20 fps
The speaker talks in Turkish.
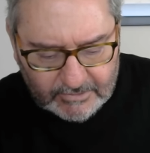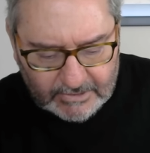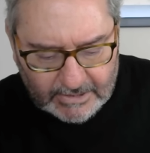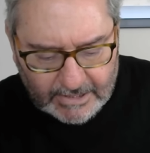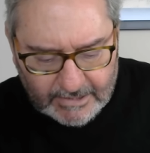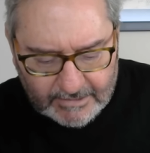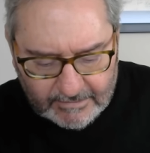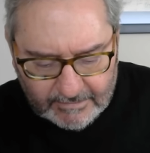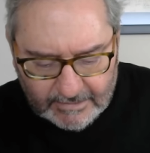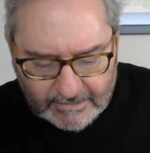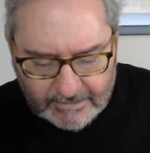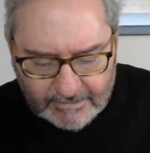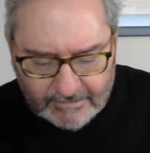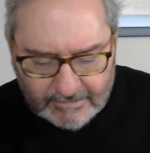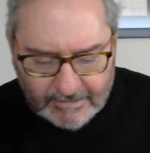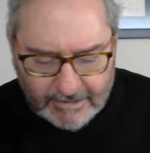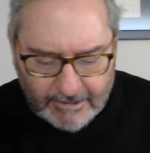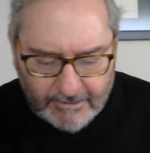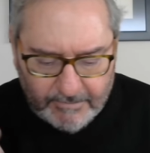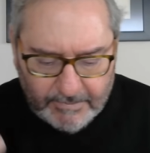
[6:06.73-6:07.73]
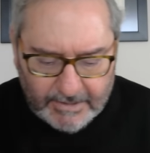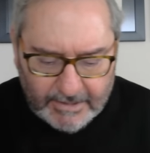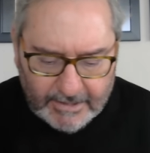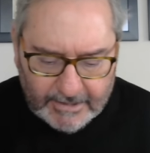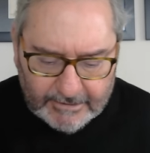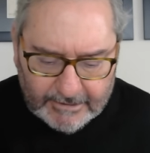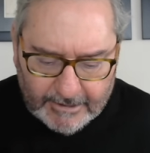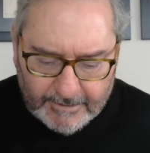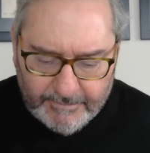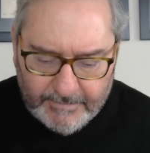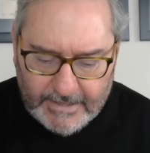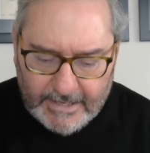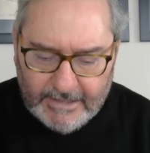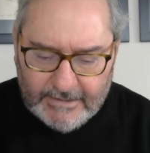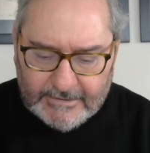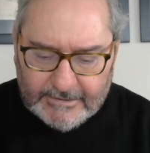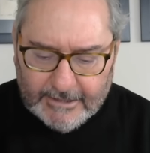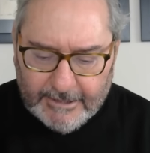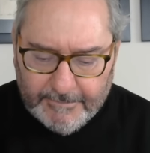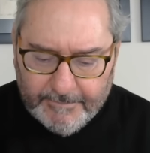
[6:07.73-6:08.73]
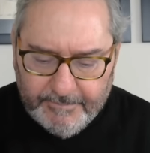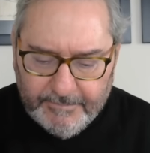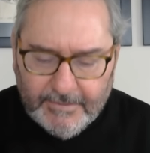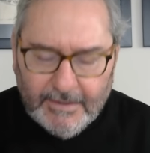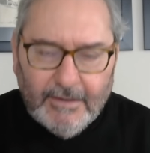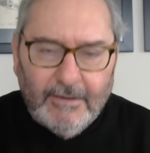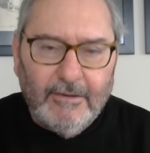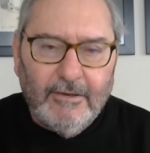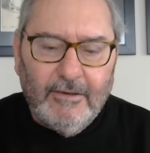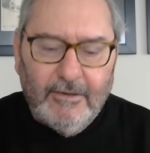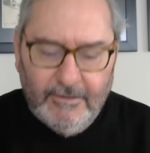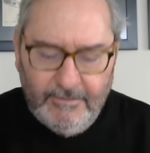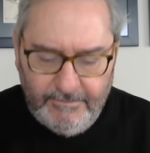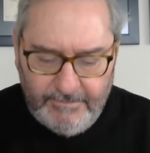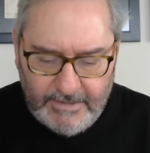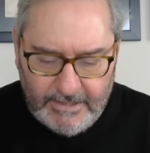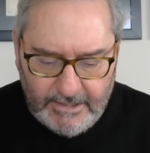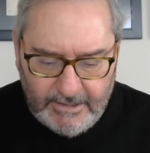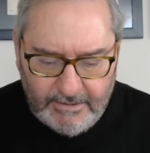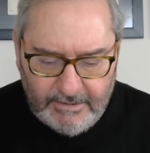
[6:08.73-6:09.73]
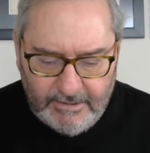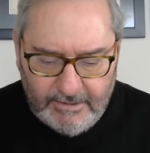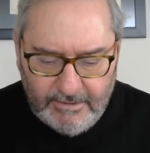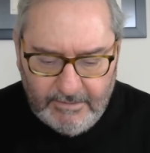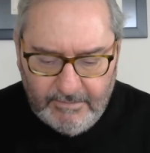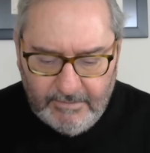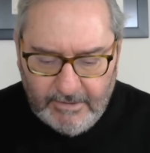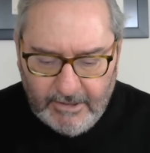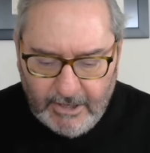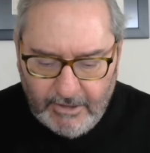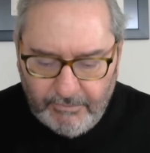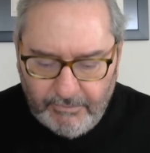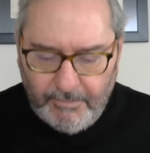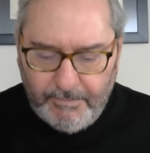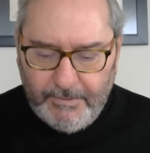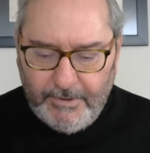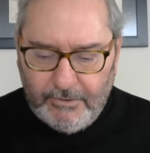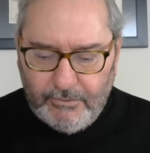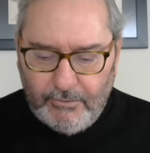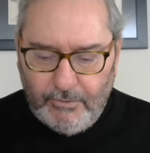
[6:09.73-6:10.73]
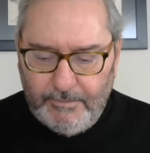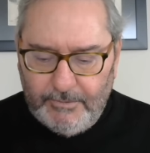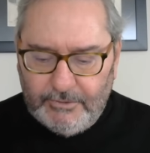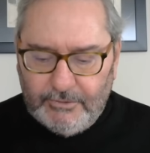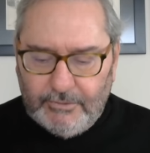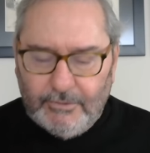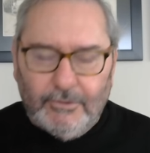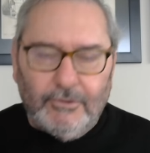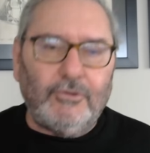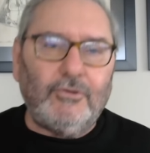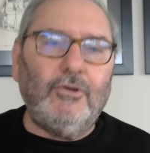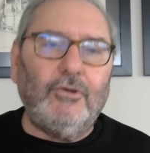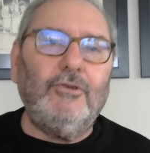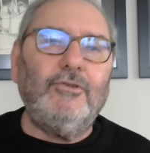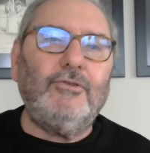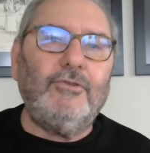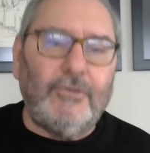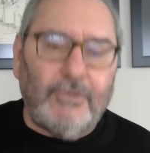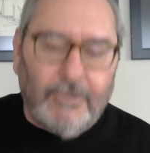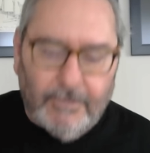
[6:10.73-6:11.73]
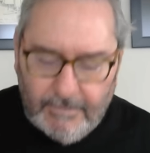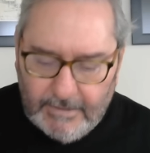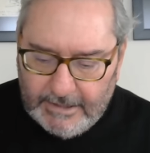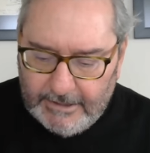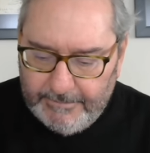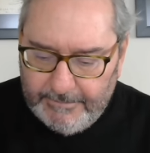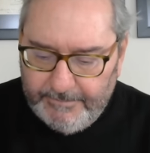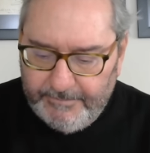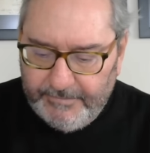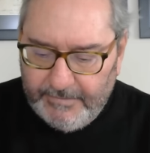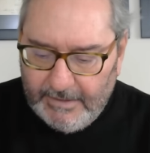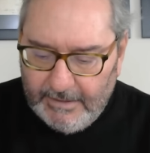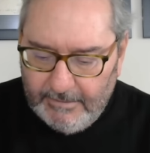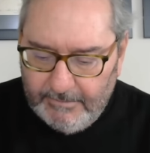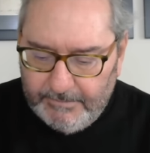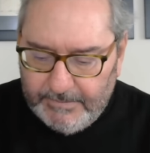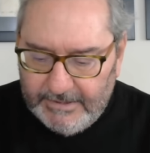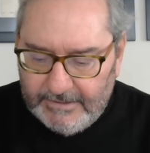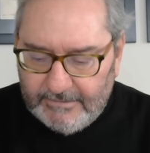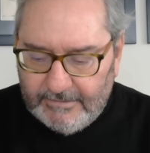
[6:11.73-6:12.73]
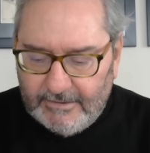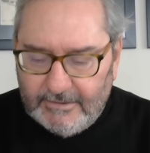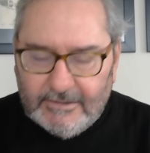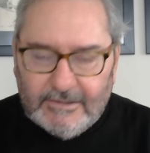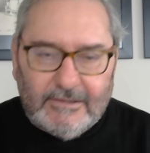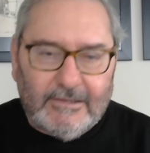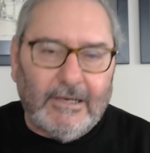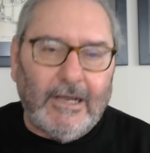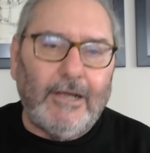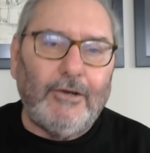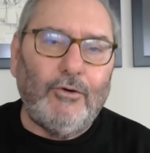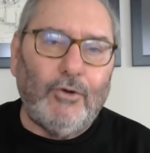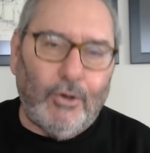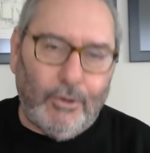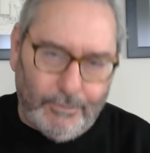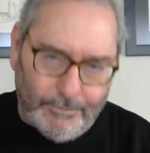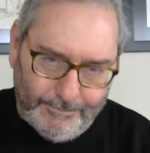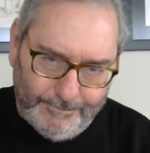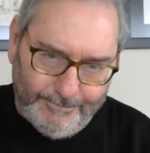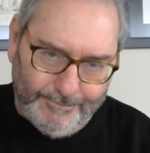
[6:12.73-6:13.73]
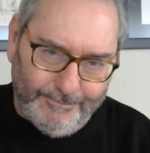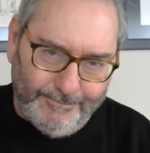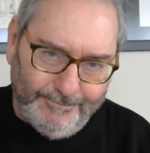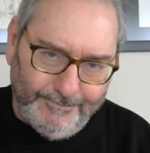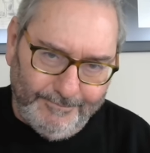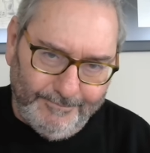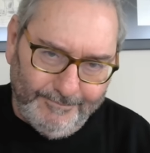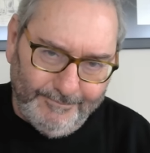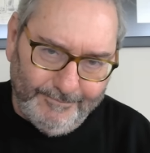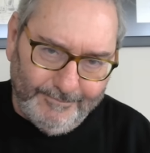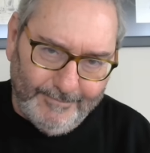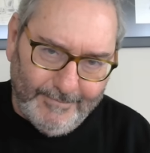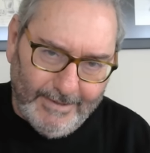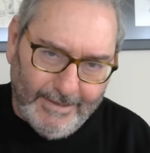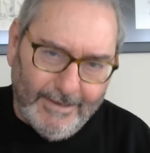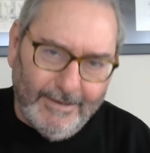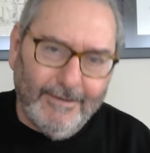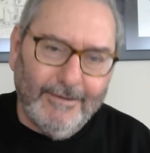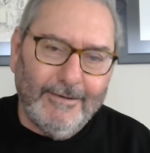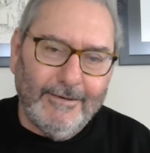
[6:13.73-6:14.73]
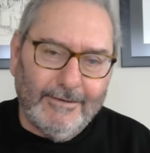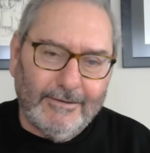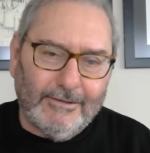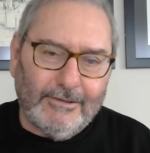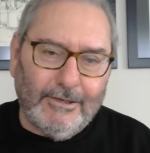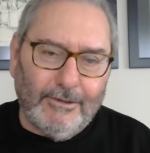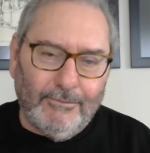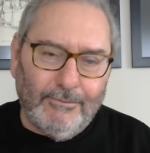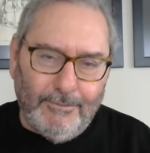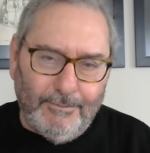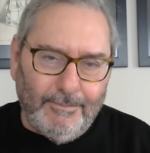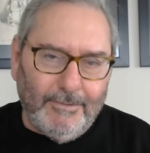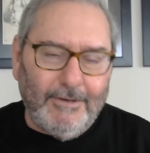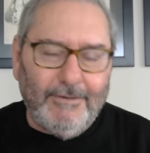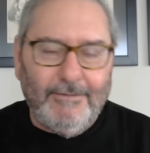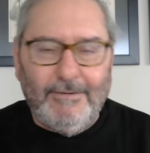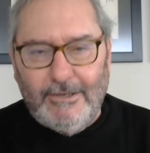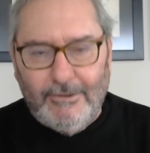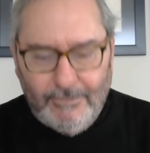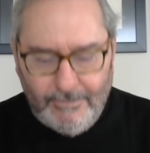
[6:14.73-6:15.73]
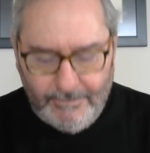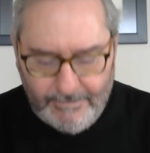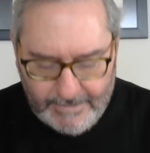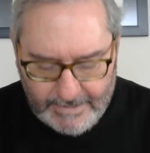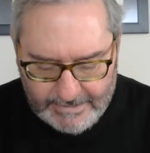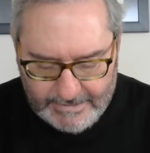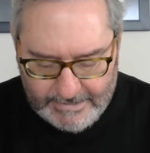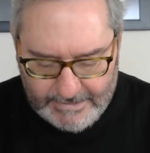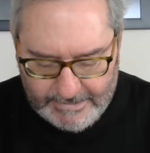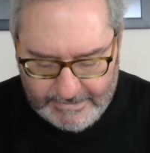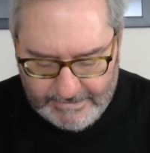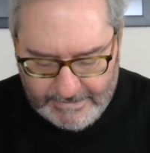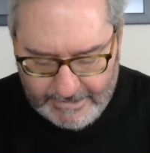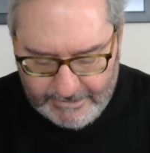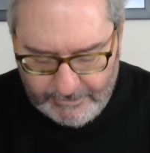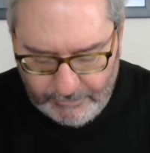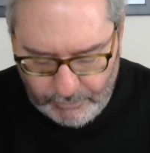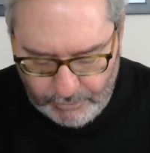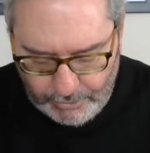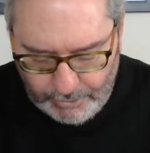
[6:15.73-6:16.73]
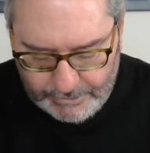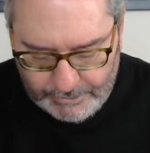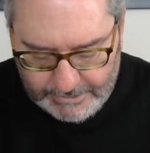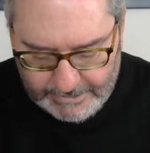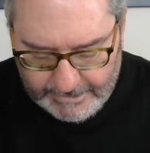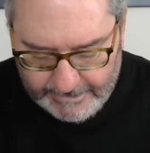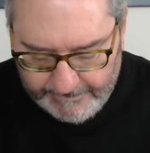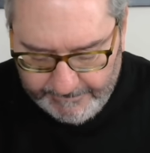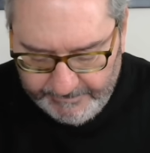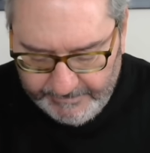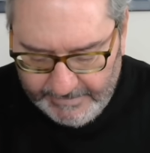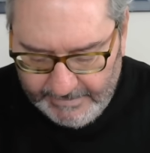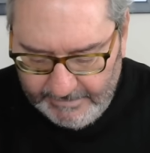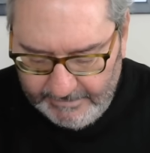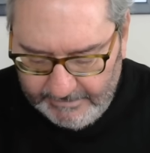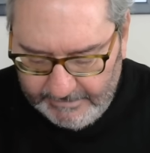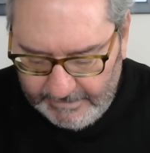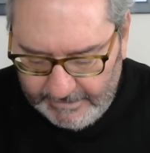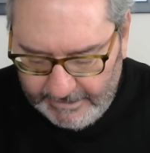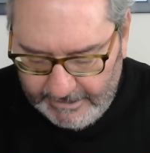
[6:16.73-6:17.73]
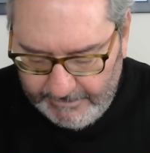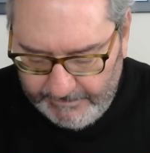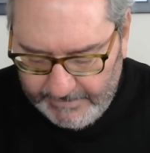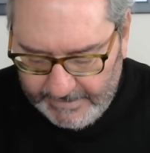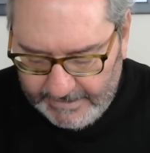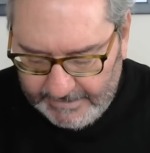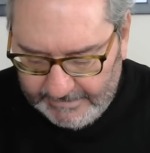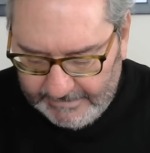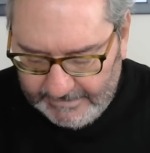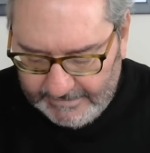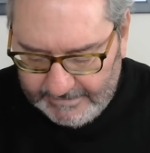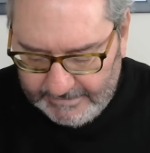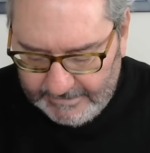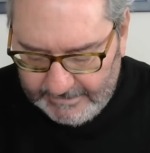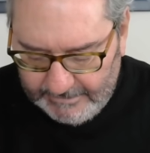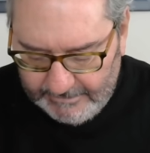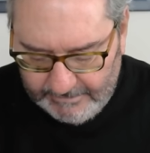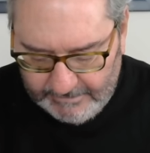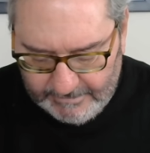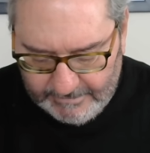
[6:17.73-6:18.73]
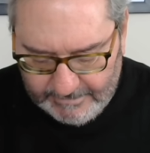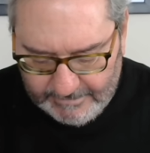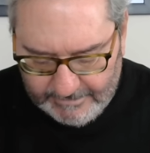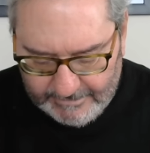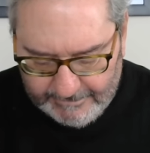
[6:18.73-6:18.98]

Jack Reed diye bir adam. Neyse ve Avrupa Komisyonu sözcüsü var. Peter Stano. Savunma ve güvenlikten diyor ki Karabağ'daki e,